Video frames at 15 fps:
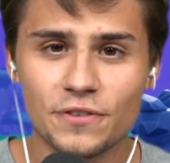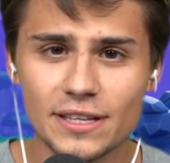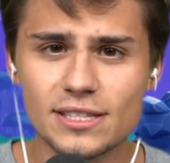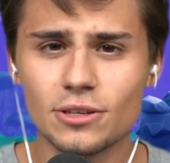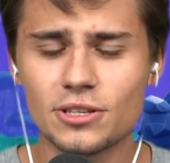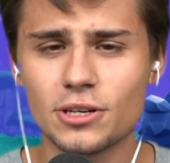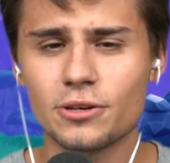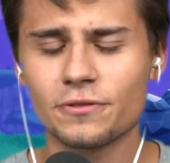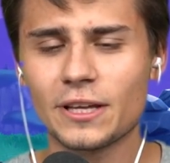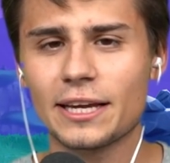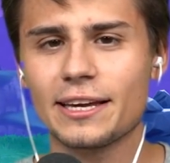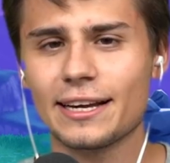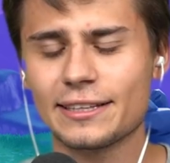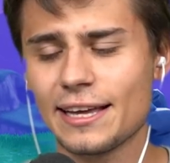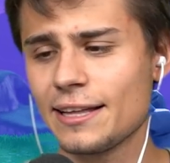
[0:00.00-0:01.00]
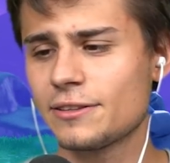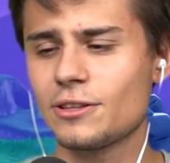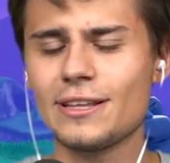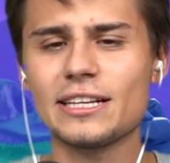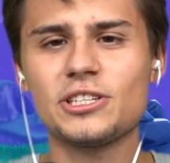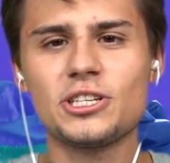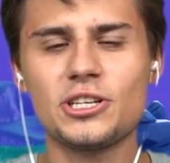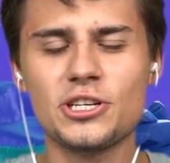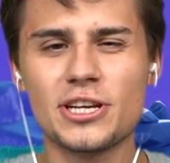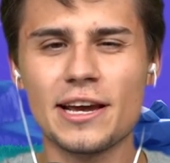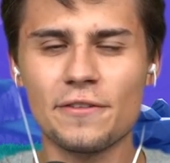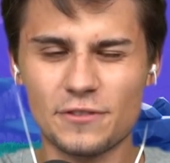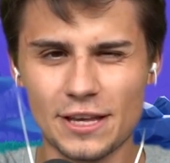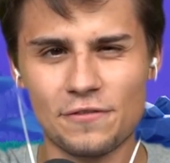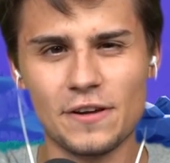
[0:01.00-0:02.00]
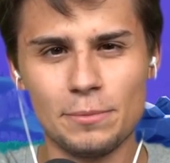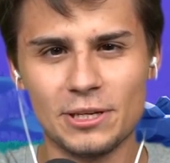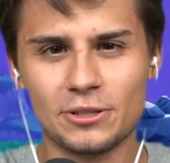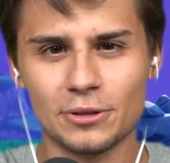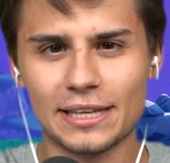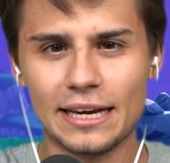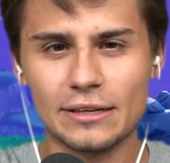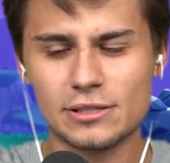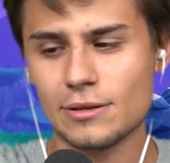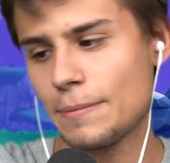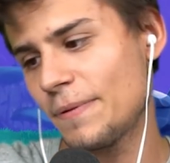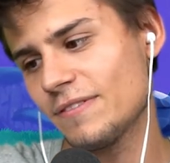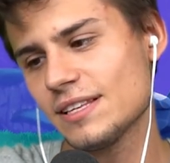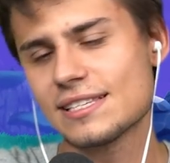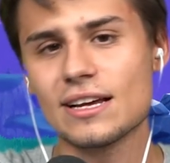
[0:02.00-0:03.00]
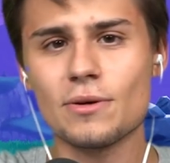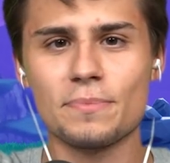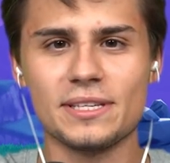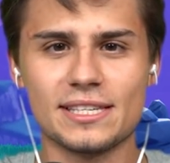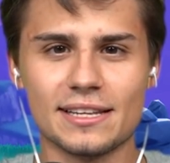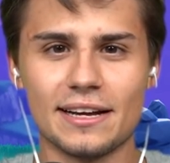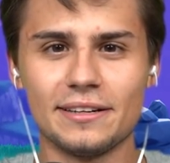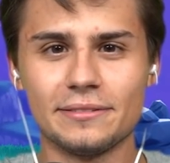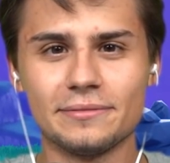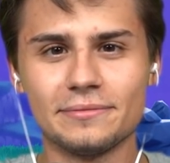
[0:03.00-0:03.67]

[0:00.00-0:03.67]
więcej odcinków takich jak ten, to naciśnijcie w te filmy tutaj. Są naprawdę zarobiste.